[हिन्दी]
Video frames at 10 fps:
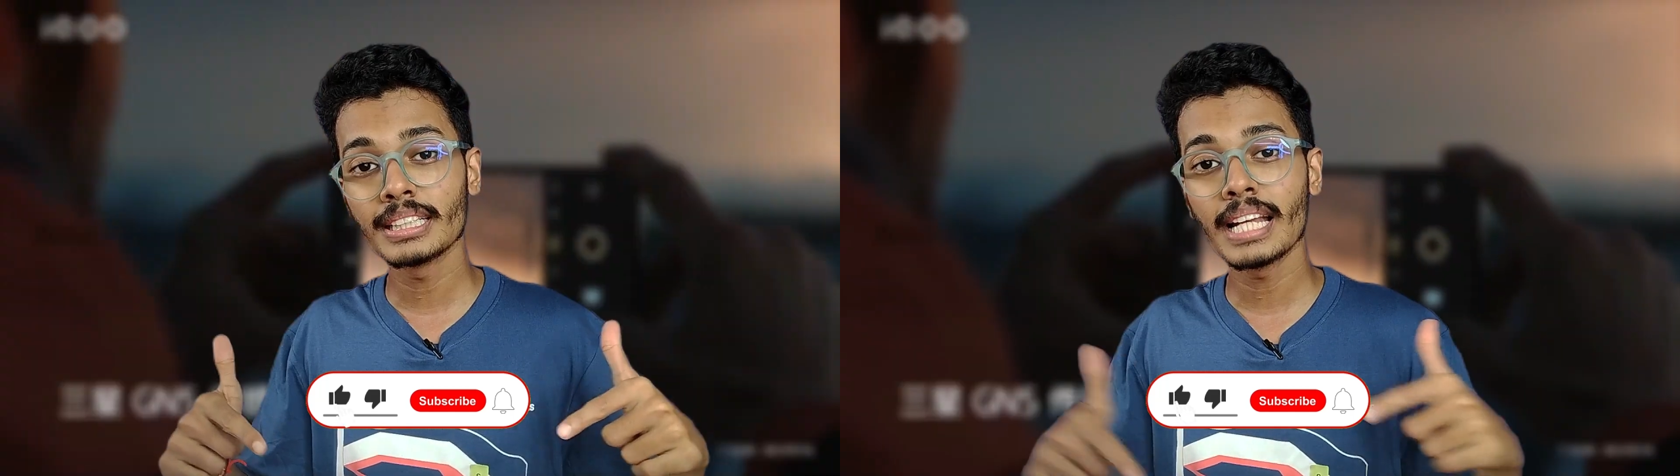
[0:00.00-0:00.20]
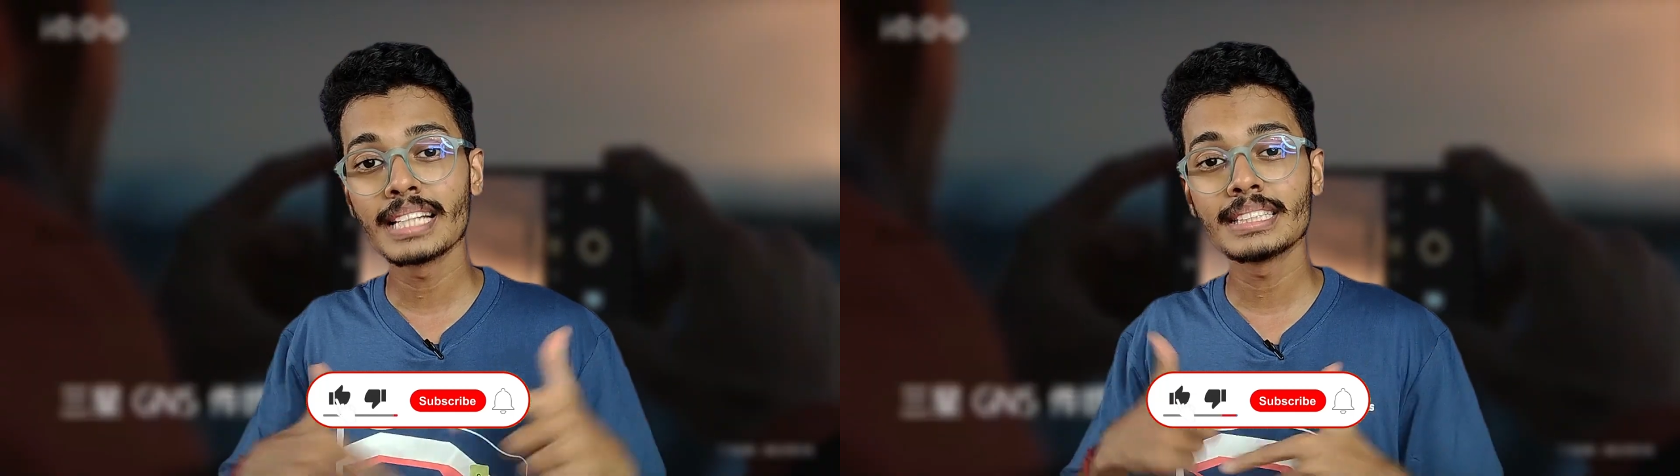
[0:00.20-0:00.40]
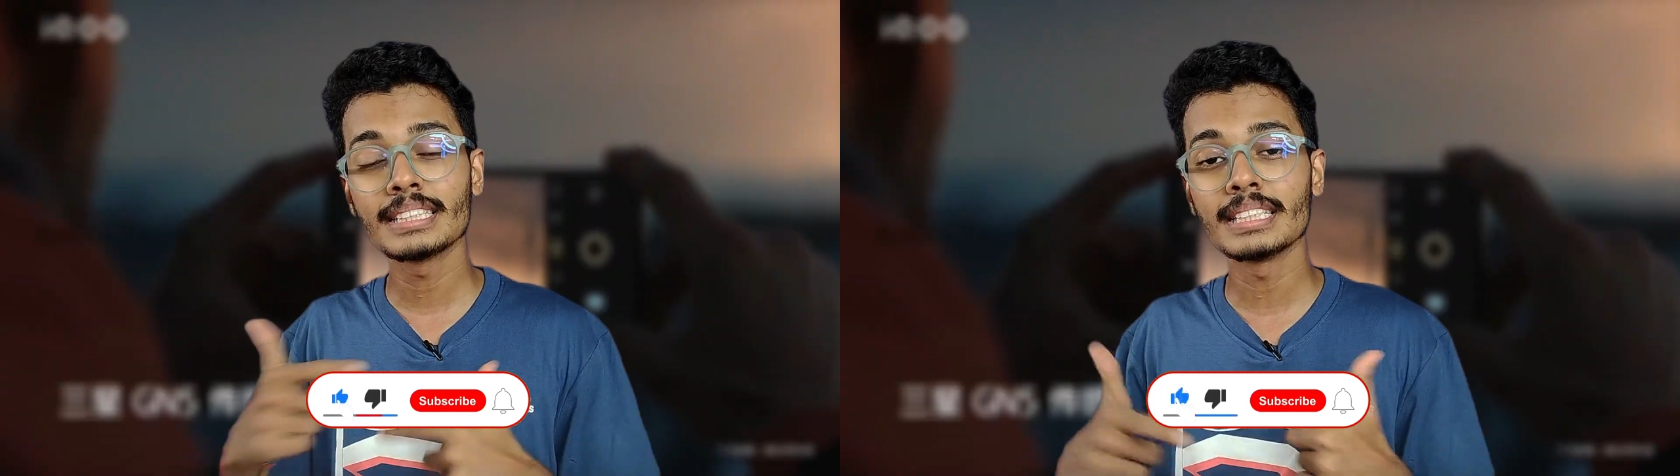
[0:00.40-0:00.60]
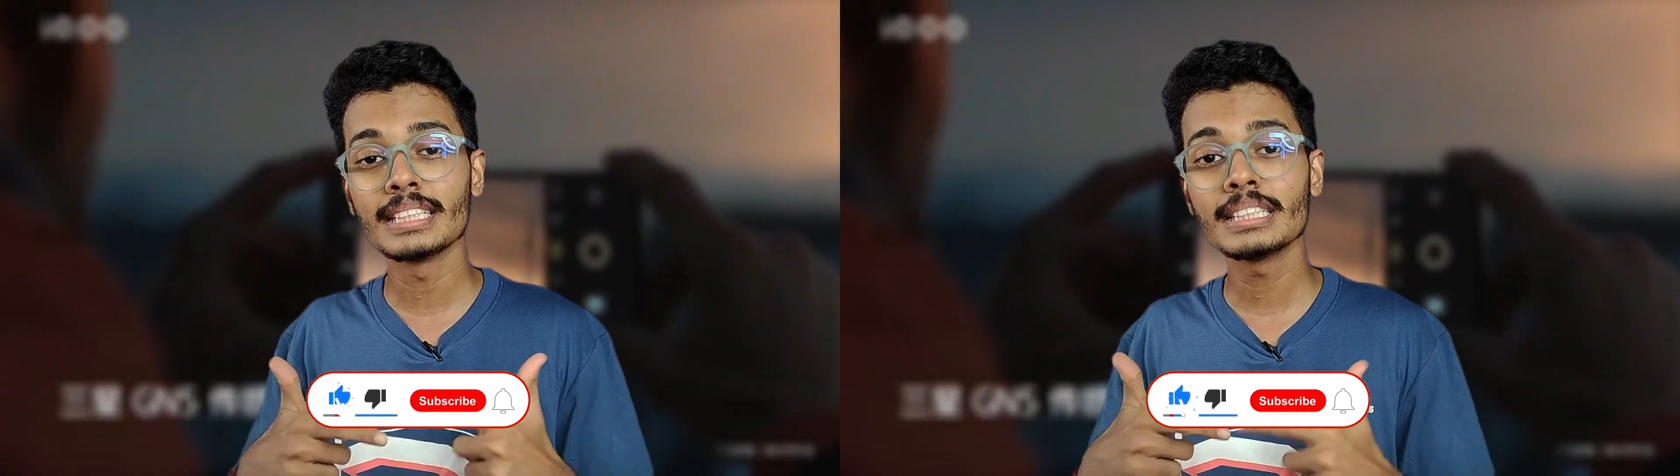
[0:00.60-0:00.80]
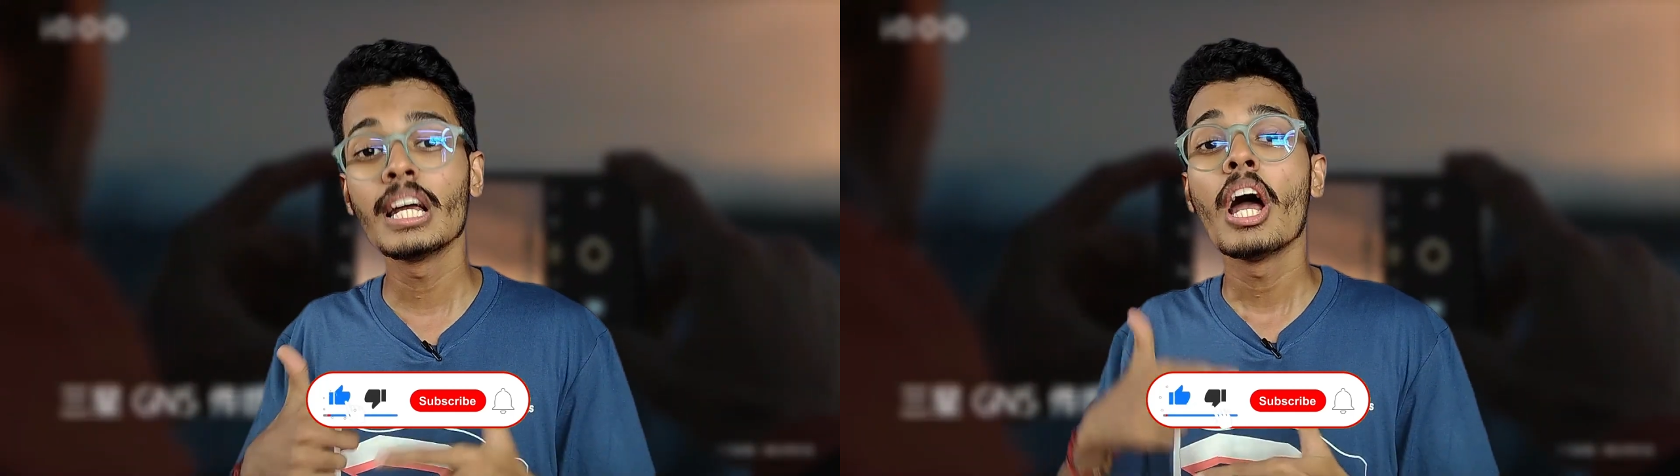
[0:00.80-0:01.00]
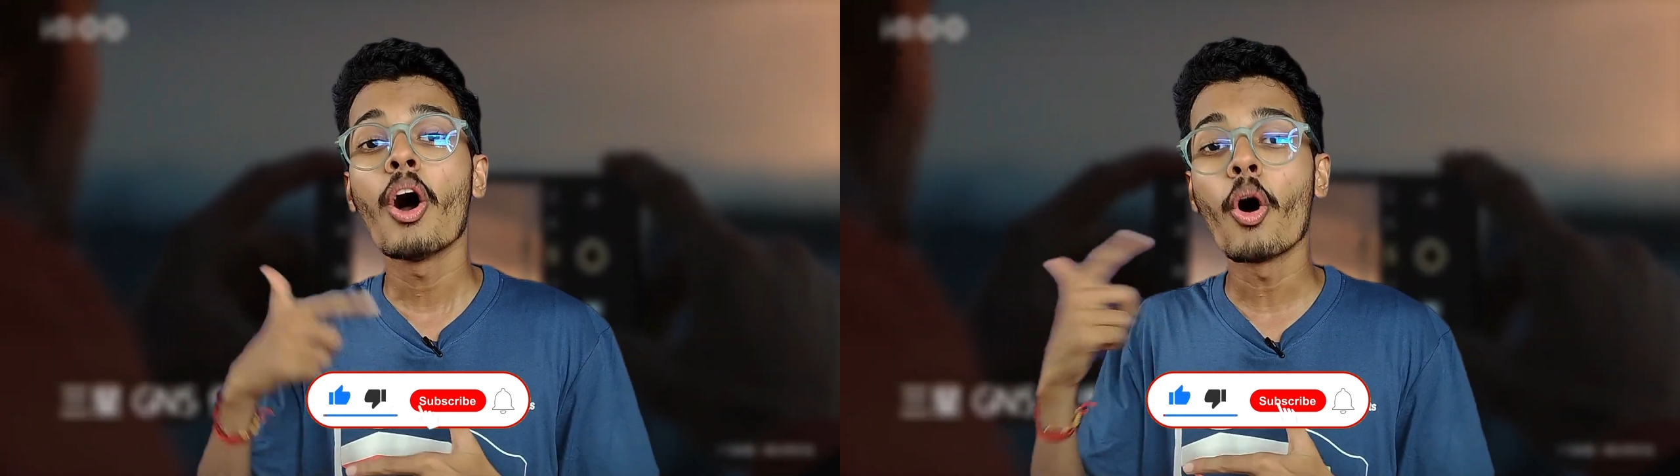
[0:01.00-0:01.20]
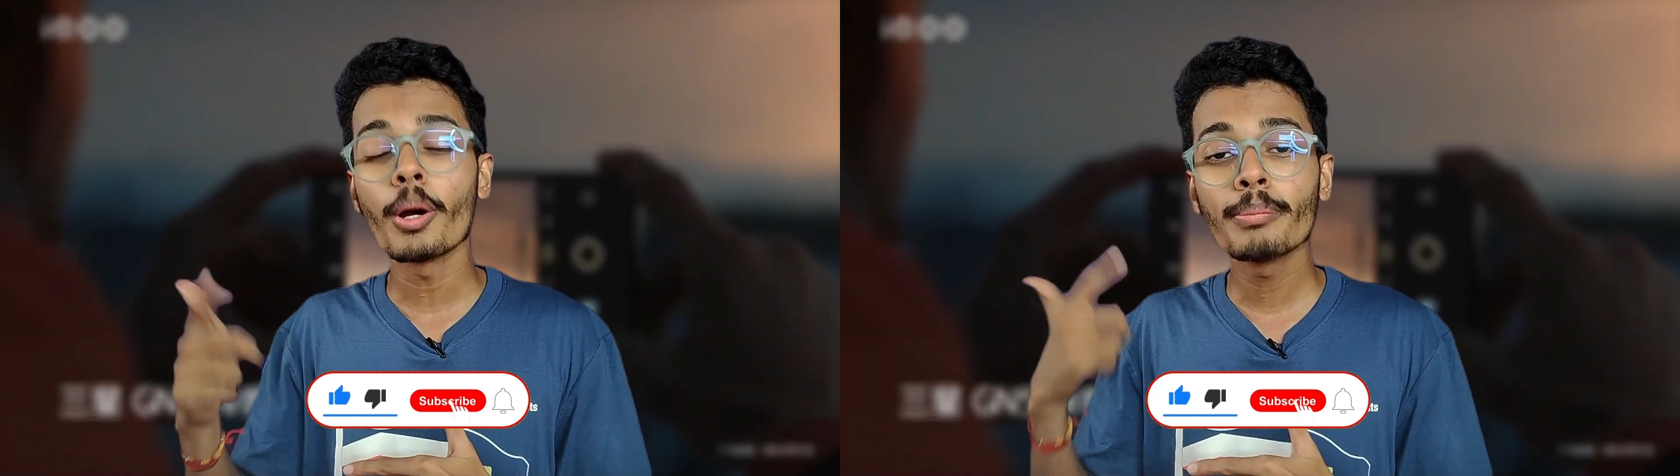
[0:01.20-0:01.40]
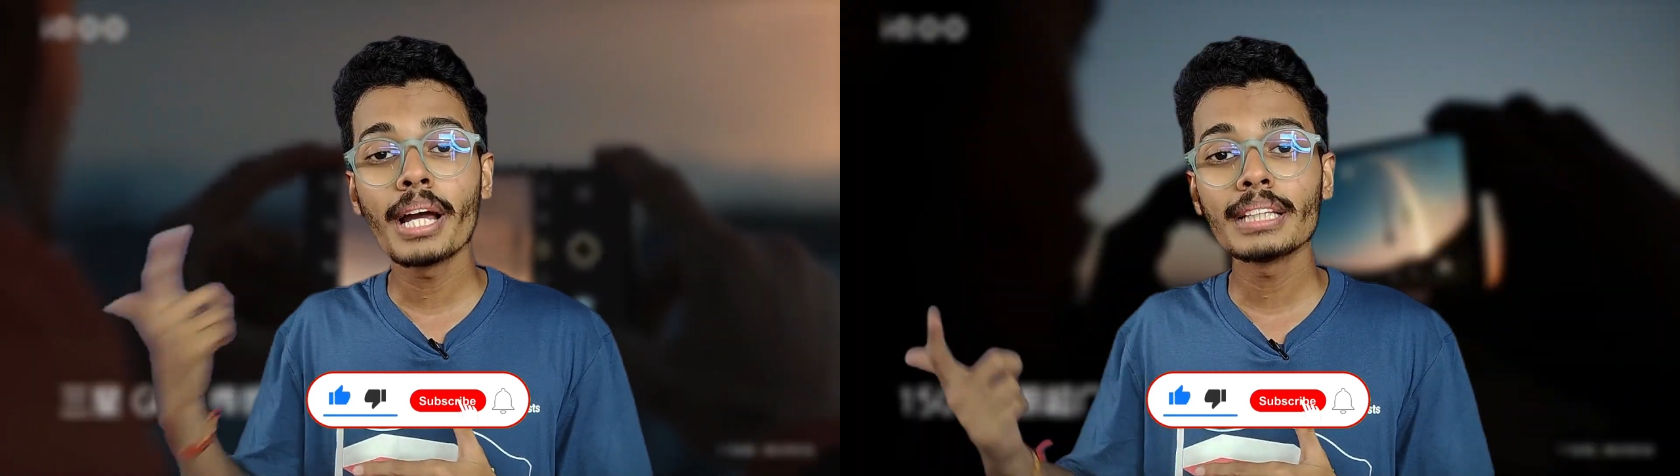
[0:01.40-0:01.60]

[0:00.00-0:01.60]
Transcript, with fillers: लेना ऐसी सीरीज़ और भी